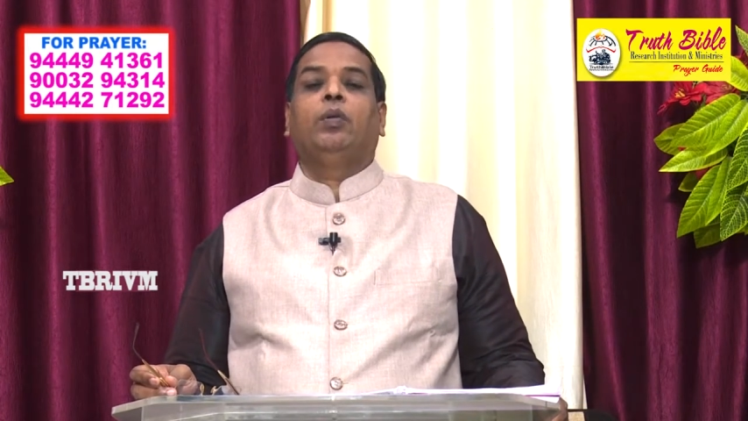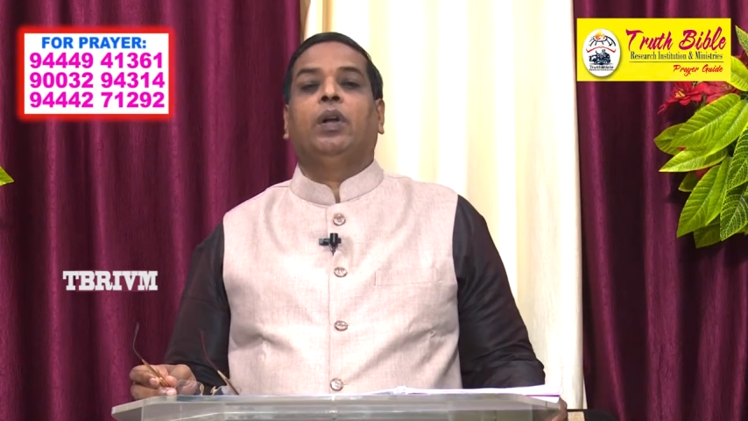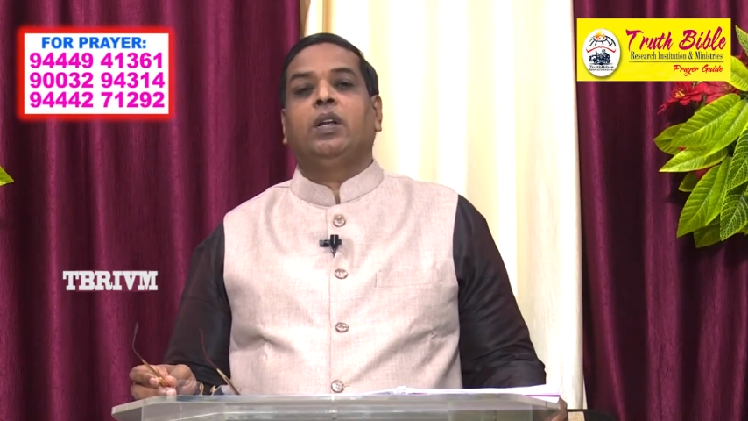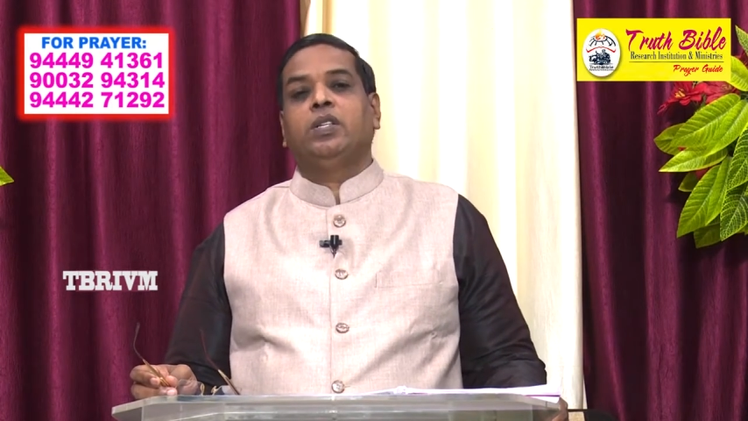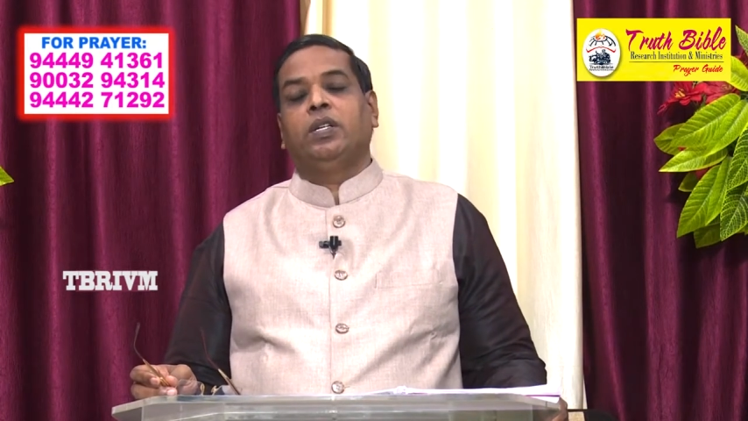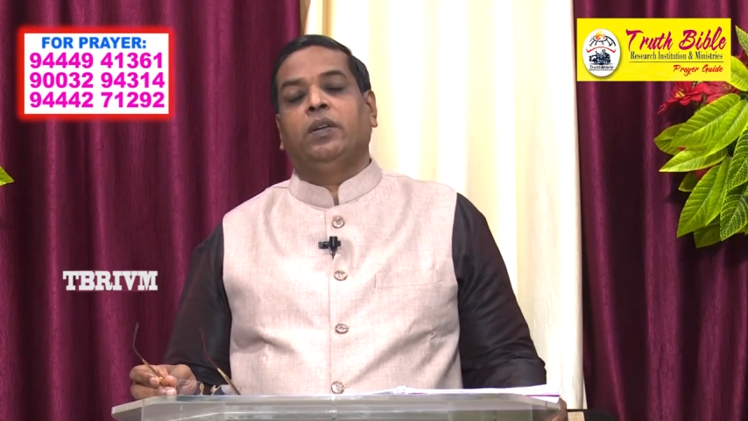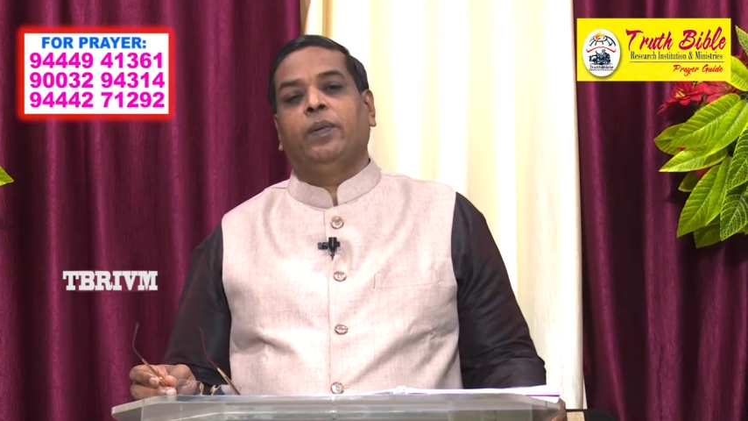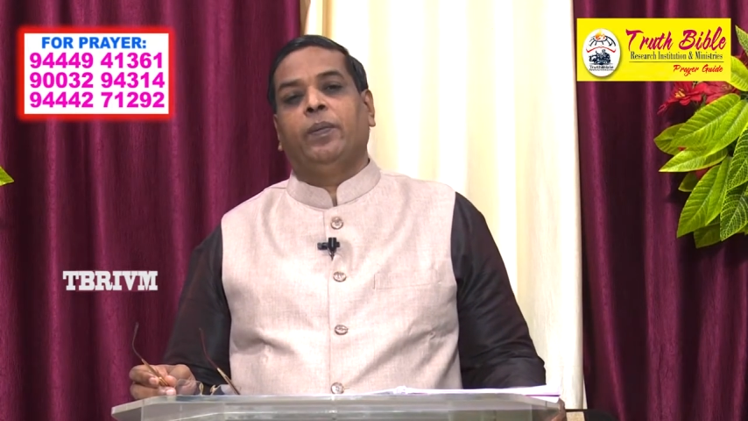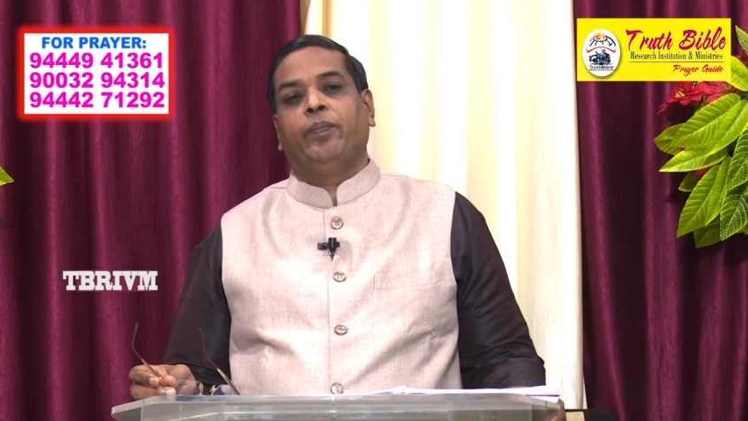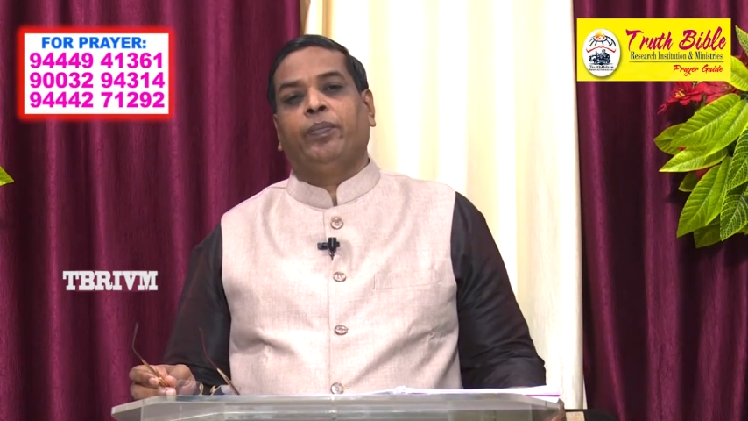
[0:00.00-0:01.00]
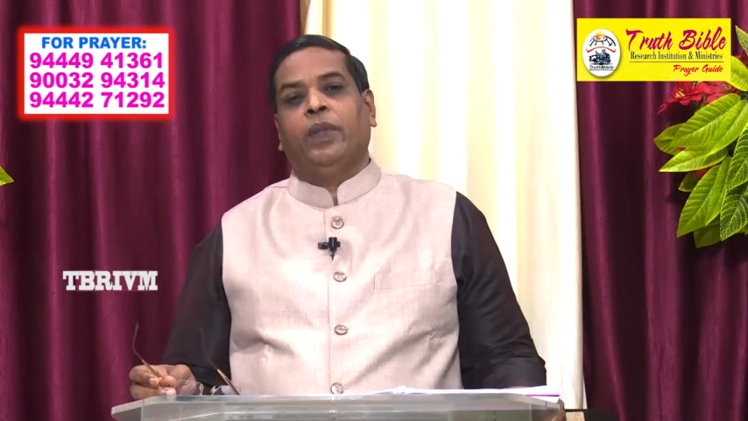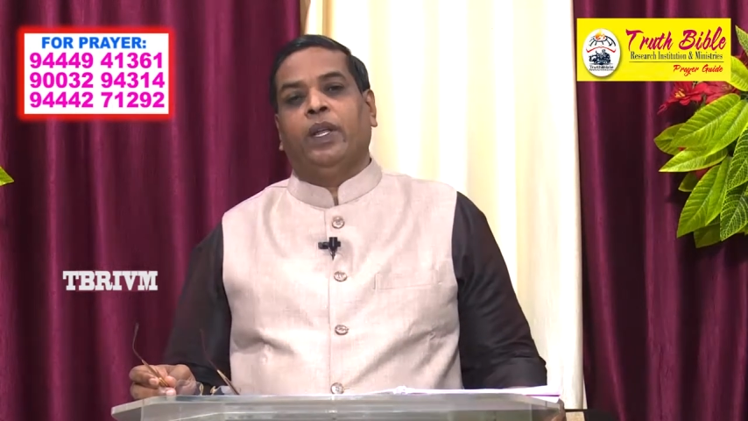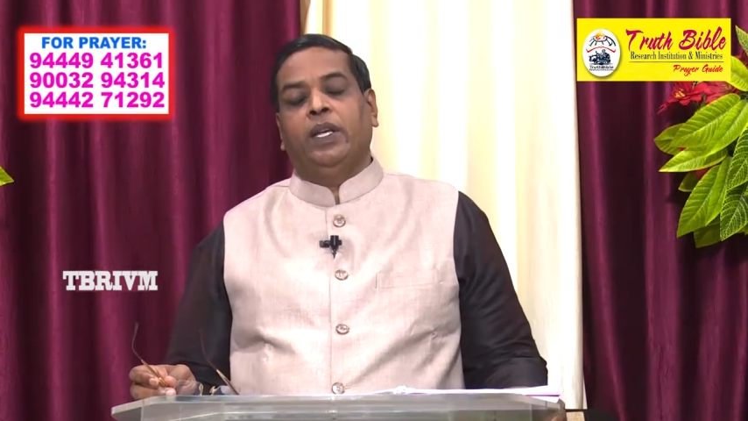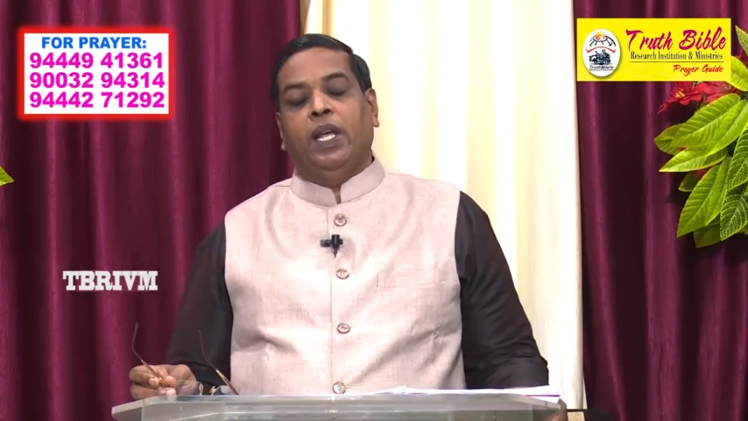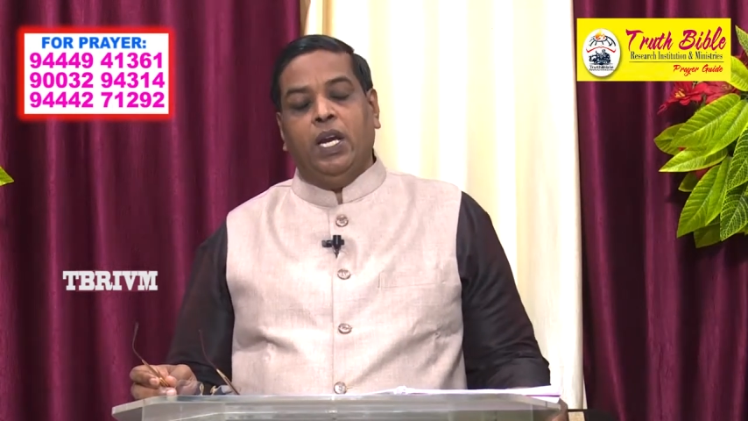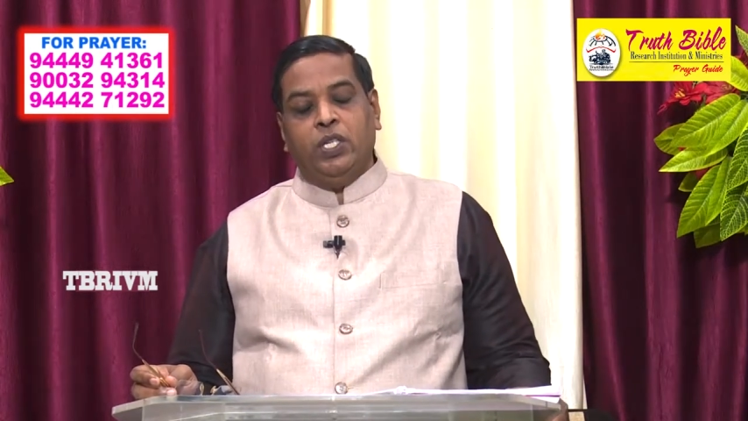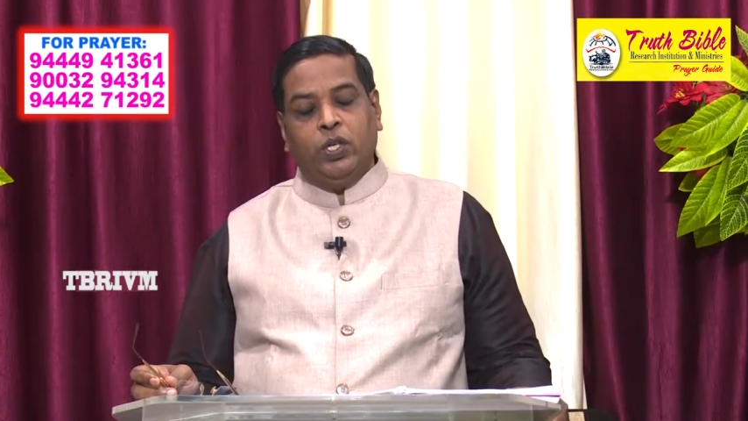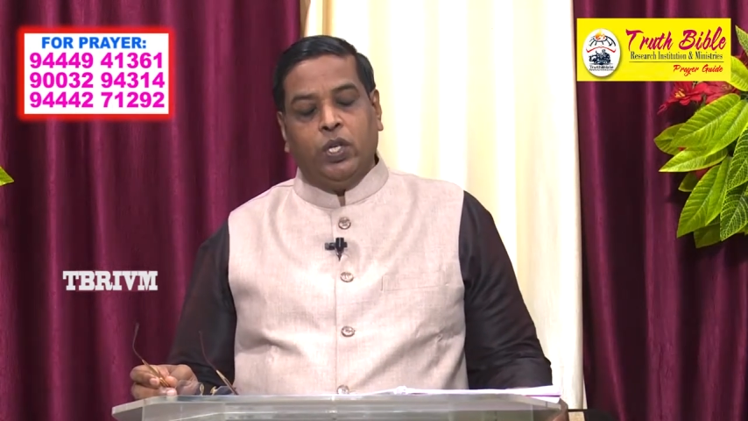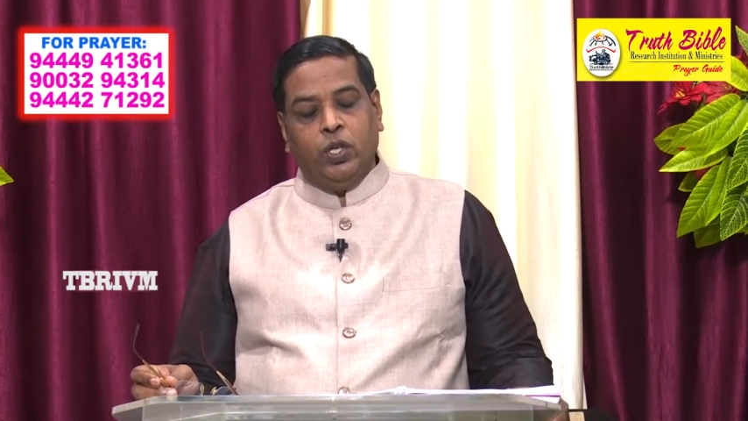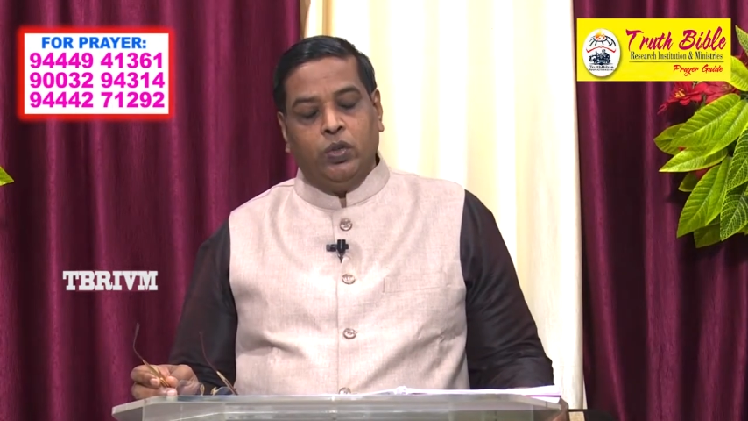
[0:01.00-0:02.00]
உண்டாச்சு
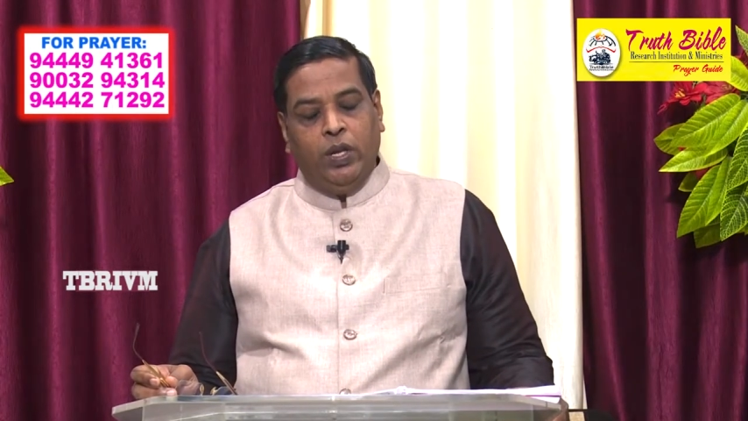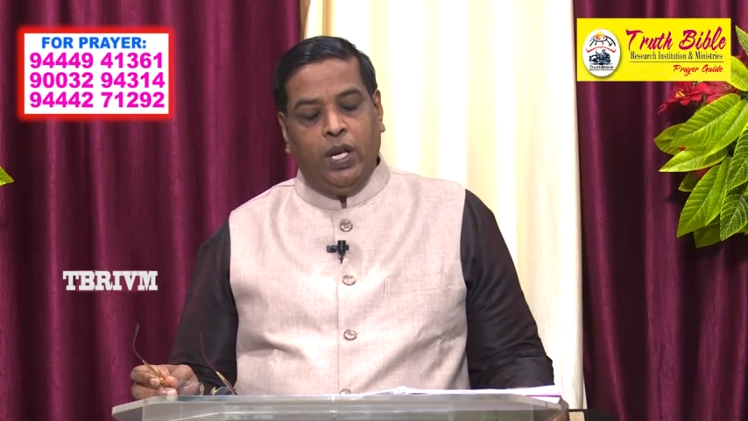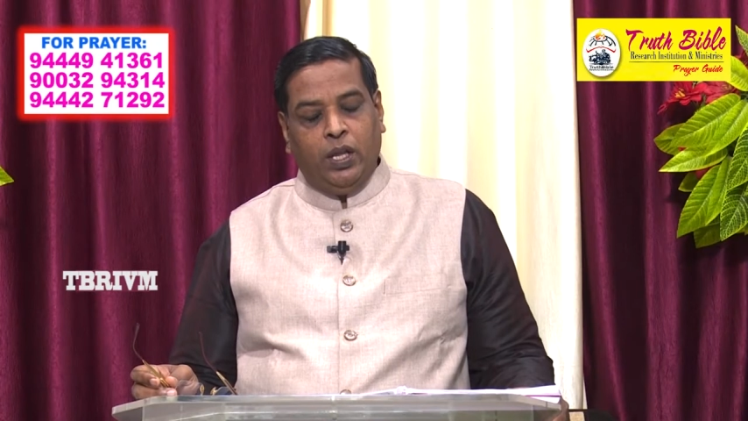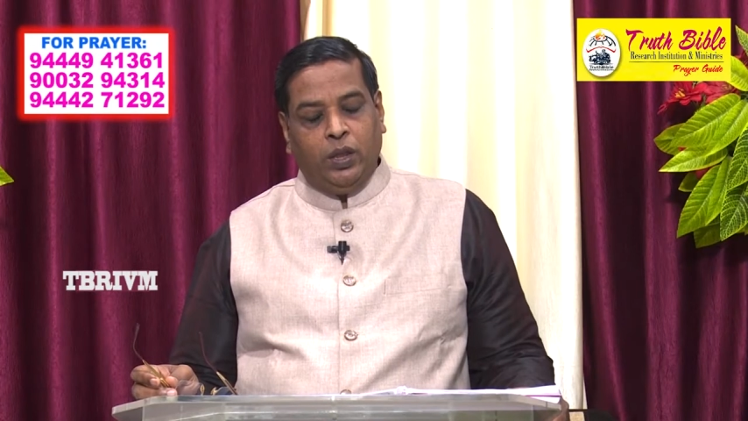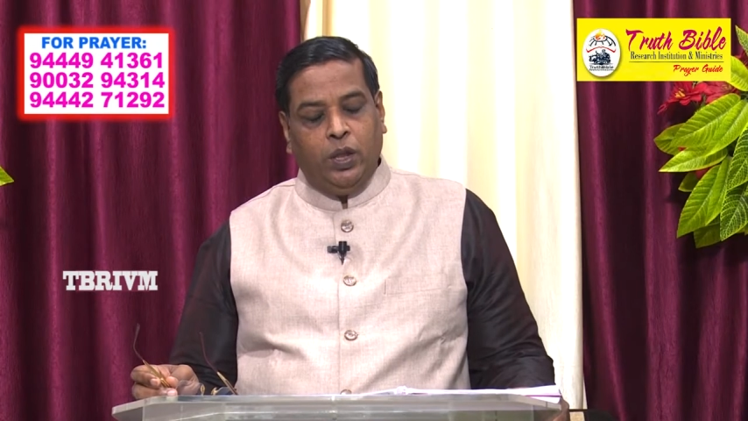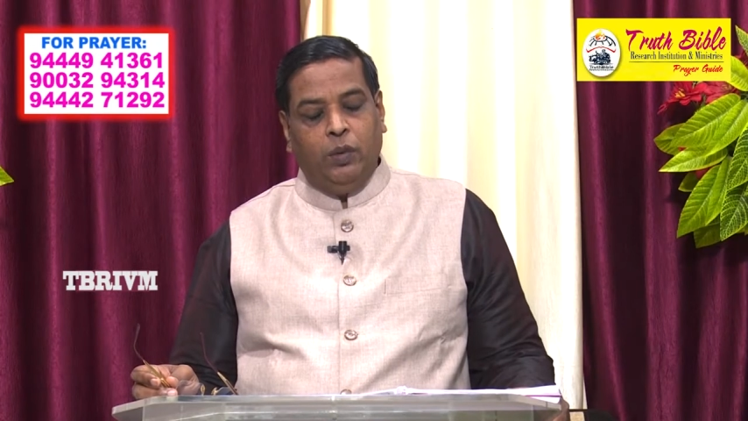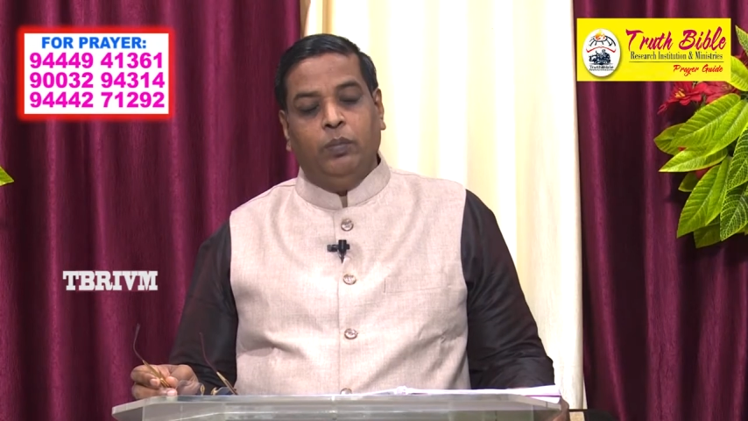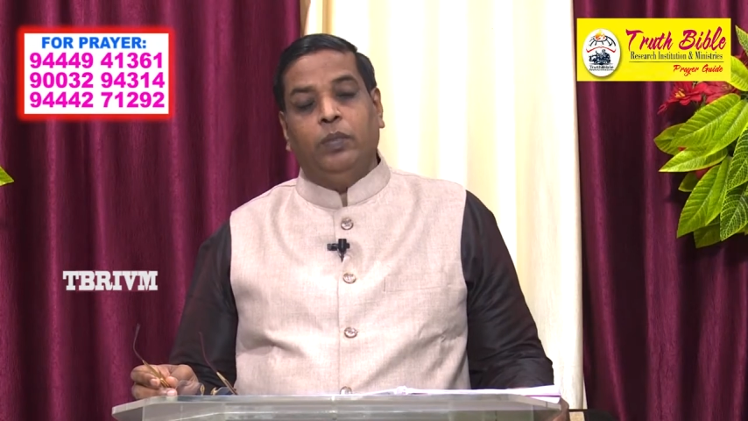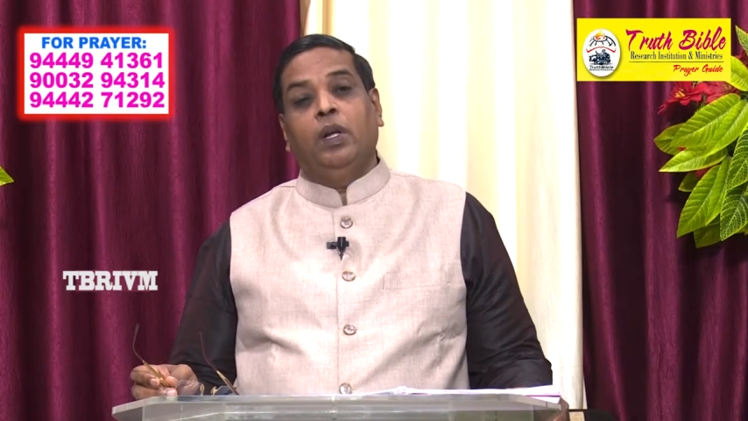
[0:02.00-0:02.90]
ஏசு கிருஷ்ணனுடைய ரத்தம்